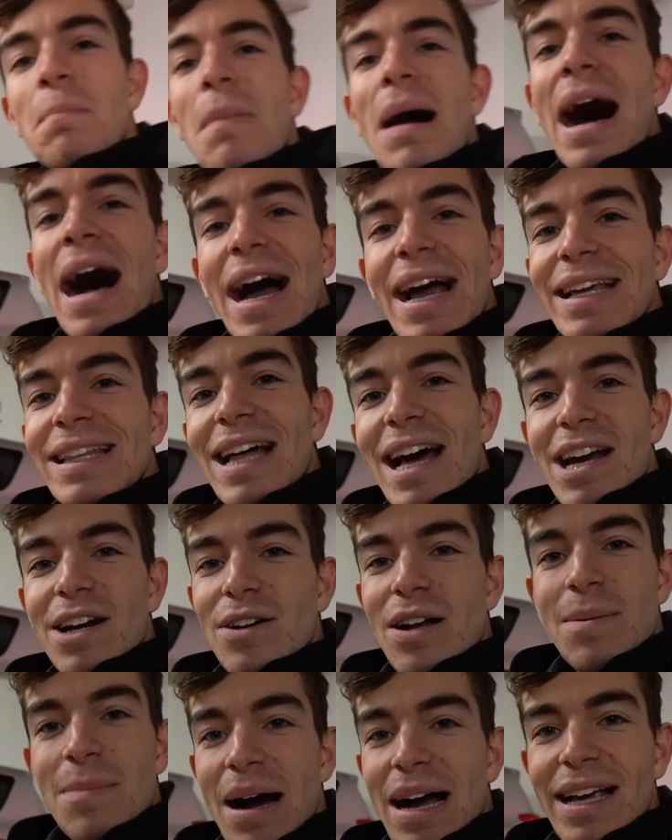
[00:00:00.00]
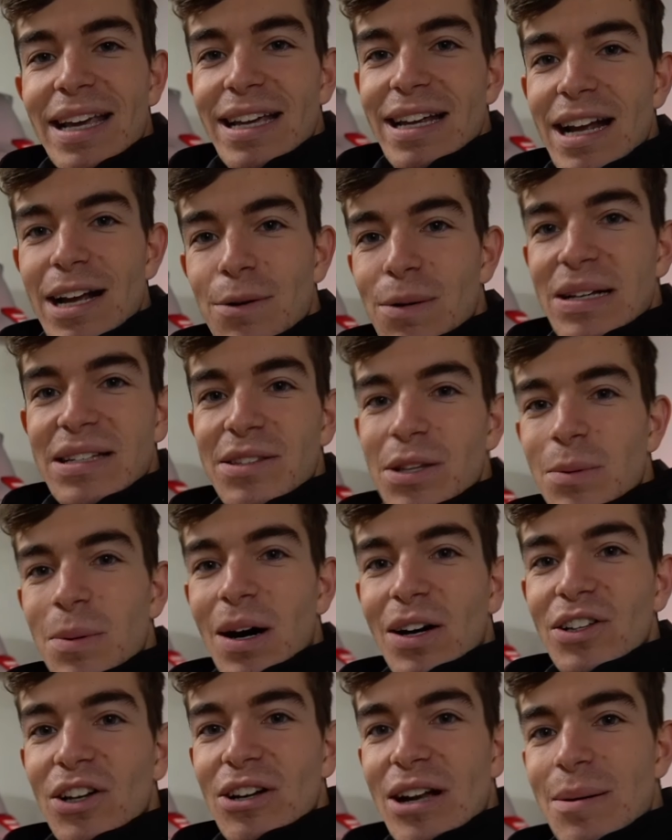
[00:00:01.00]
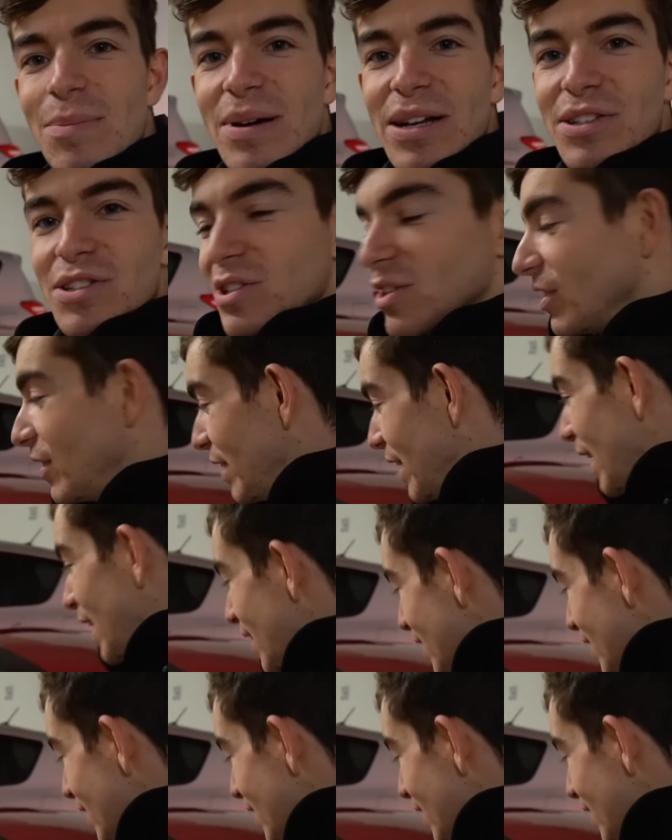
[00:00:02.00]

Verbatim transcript: Mai dare una macchina in questo modo a una persona.